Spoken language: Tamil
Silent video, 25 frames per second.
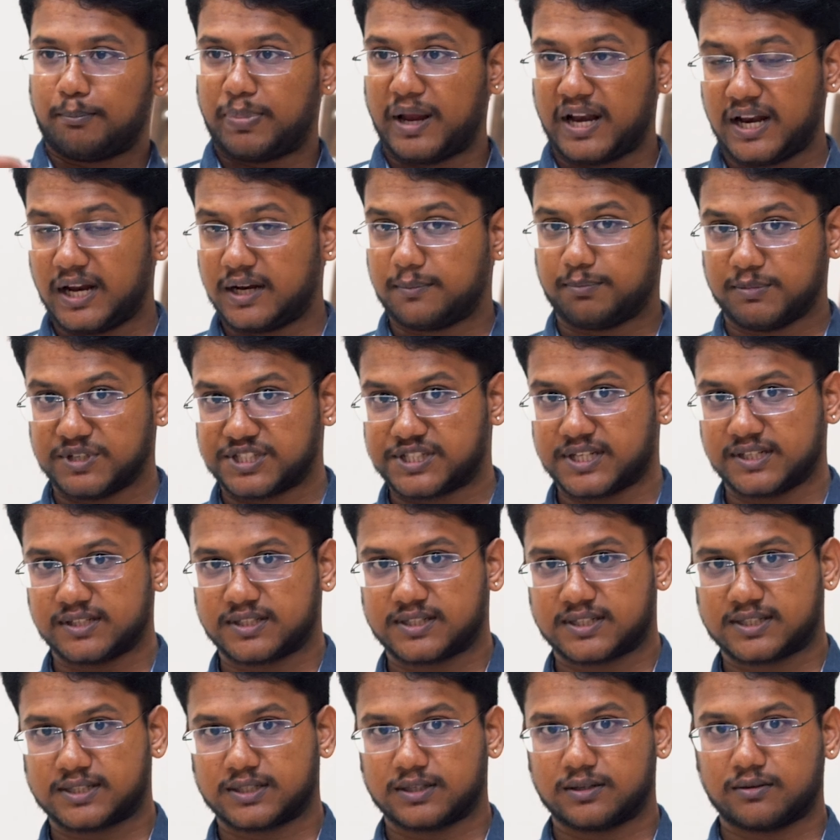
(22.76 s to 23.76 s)
பெல்லட்
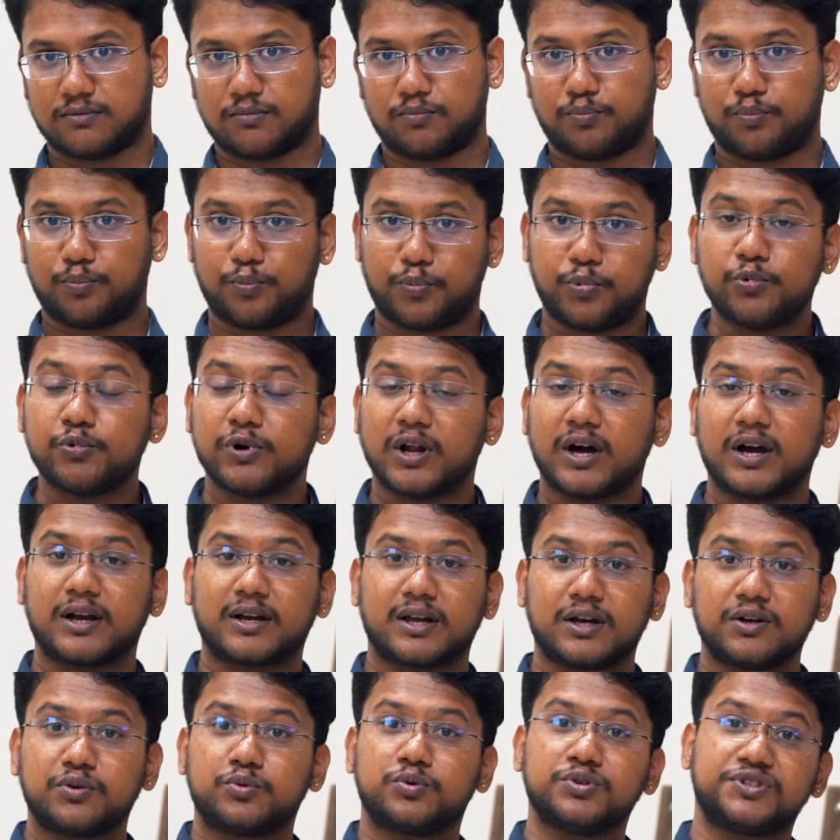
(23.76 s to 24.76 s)
மிஷின்ஸ்
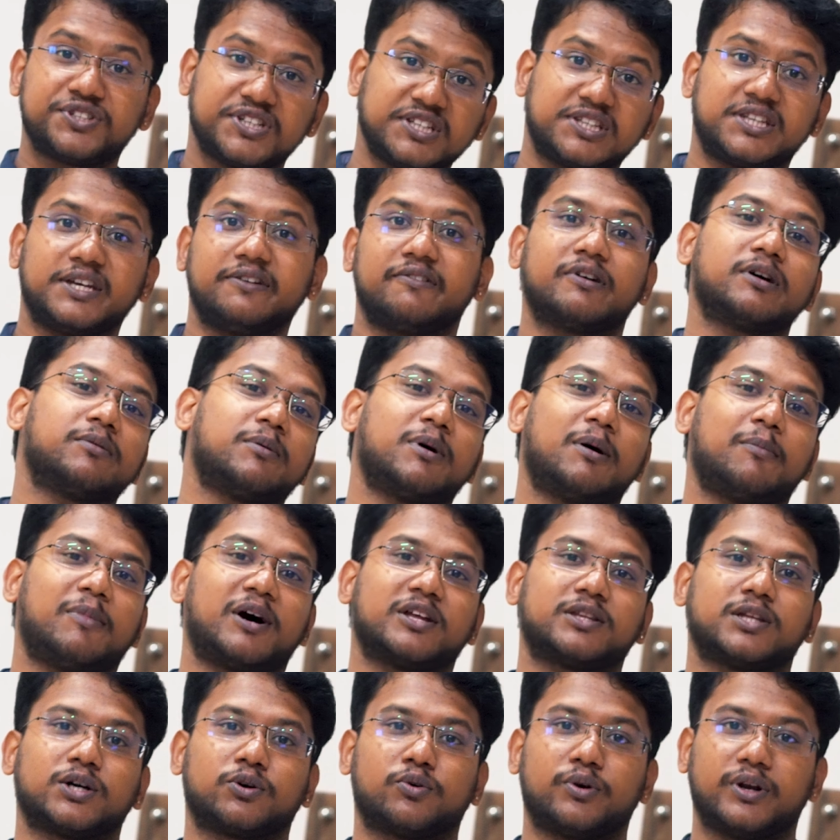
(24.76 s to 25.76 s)
புண்ணாக்க குச்சி தீவனமாக
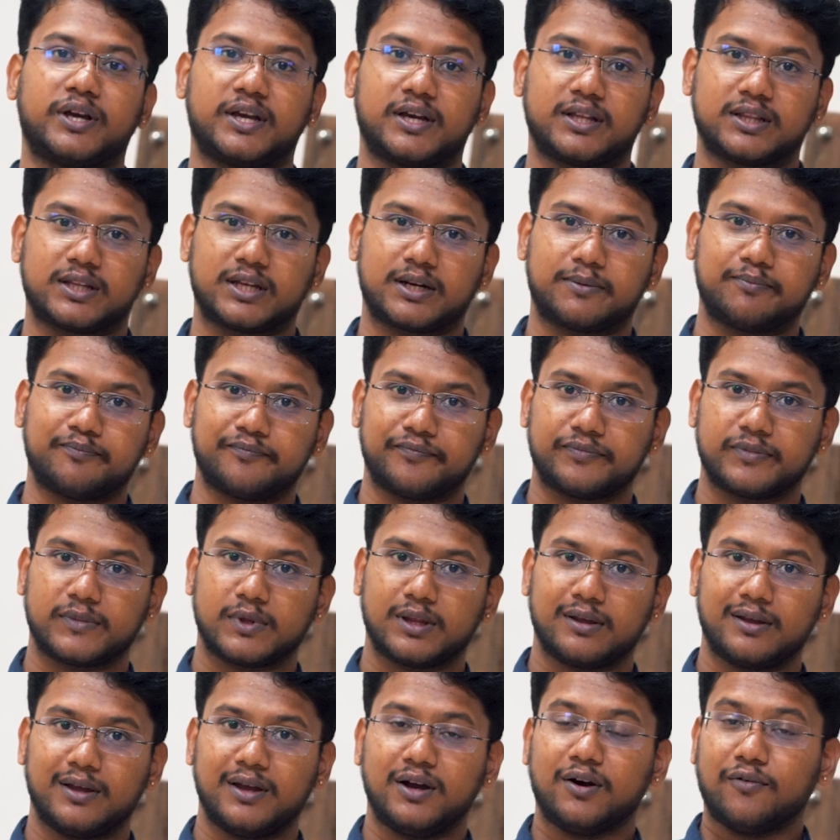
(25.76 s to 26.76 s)
மாற்றக்கூடிய இயந்திரம்
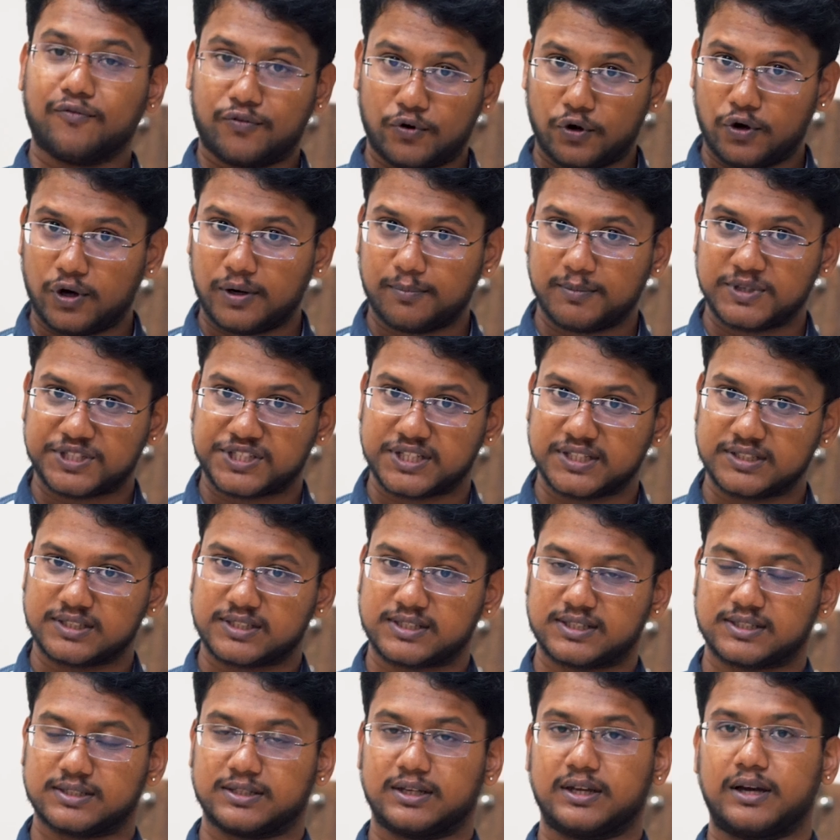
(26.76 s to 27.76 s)
ஃப்ளோர்
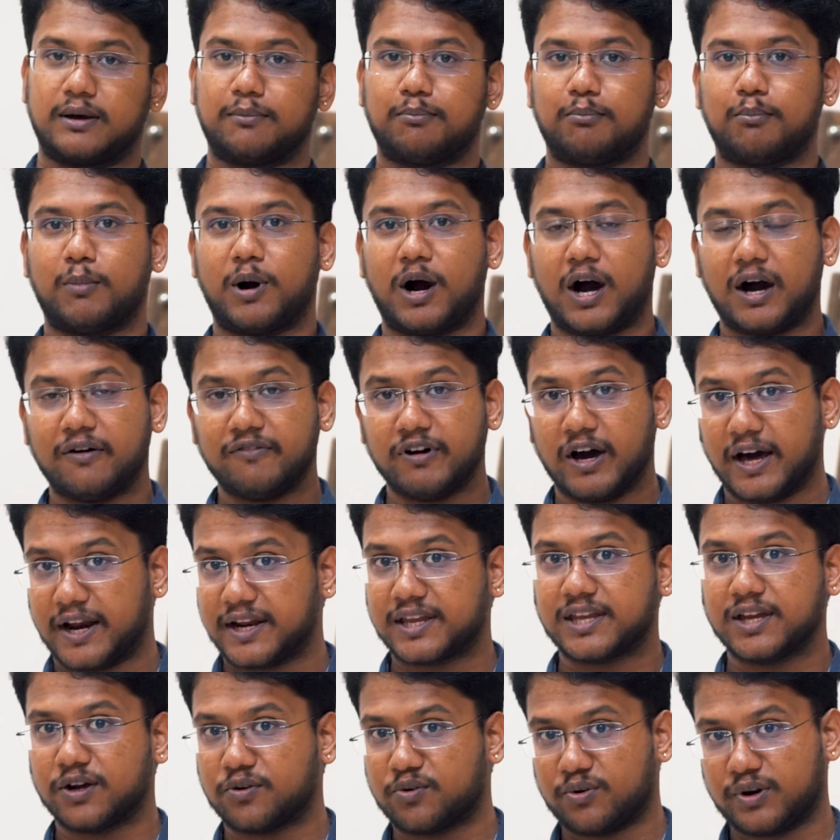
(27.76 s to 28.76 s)
மிஷின்ஸ் மாவு
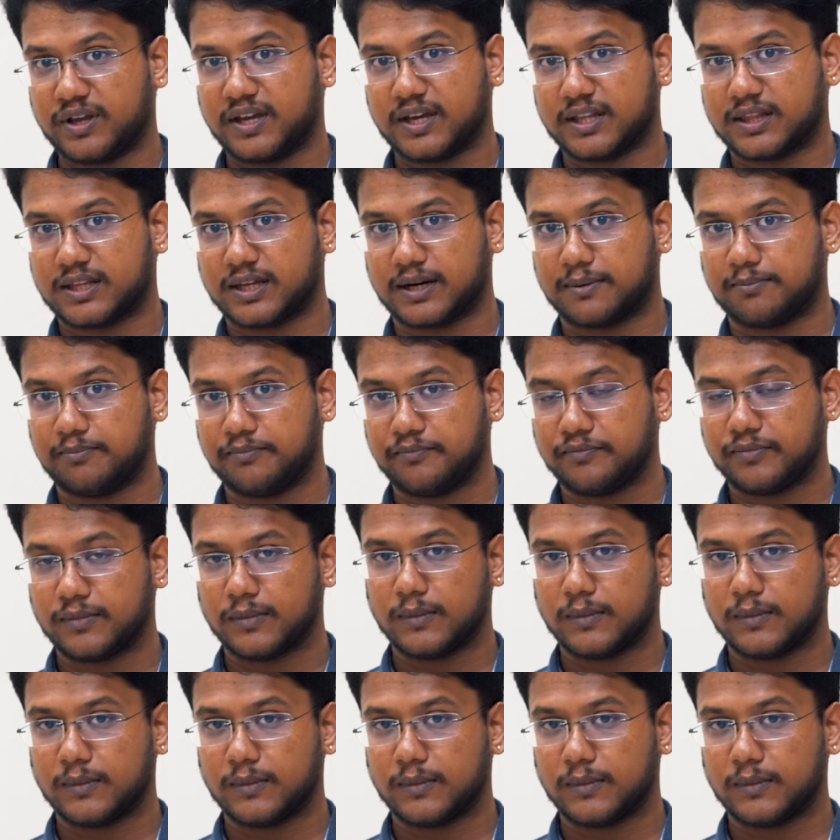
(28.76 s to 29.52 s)
அரைக்கக்கூடிய இயந்திரம்